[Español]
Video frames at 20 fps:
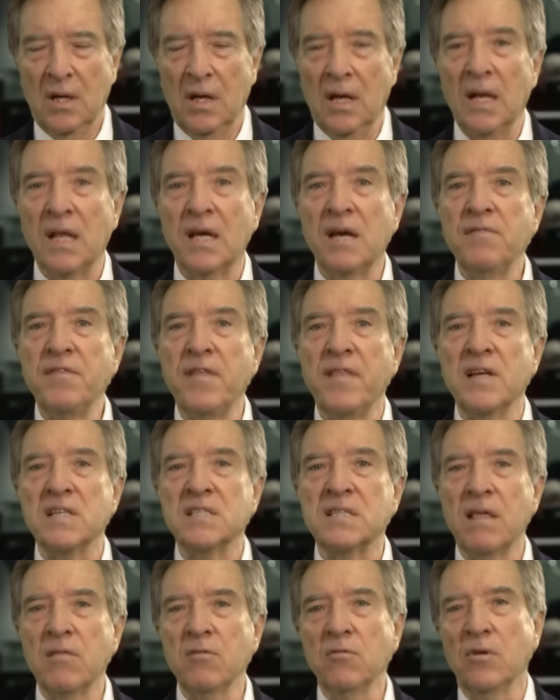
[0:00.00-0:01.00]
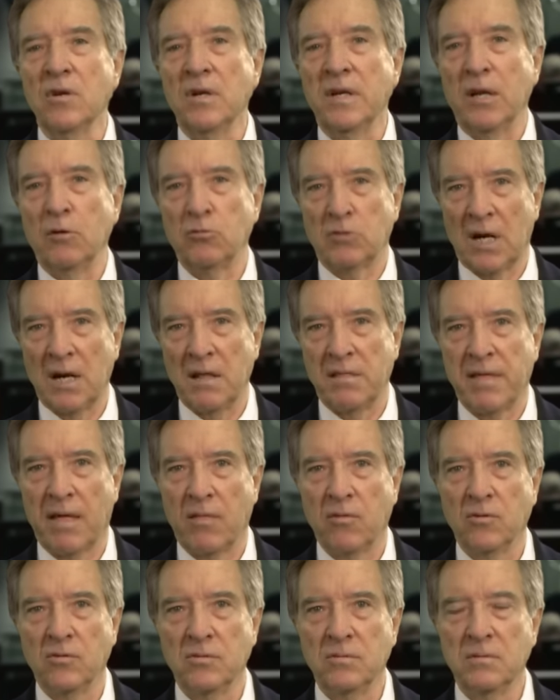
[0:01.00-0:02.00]
El jefe del Estado
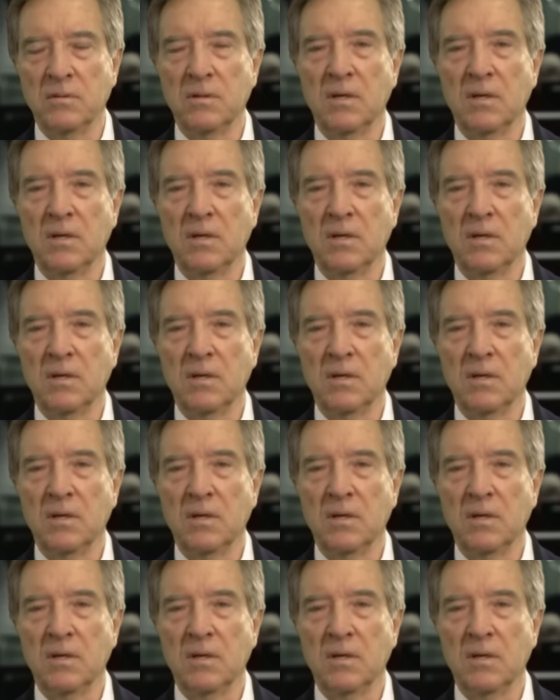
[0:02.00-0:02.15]
neutralizado.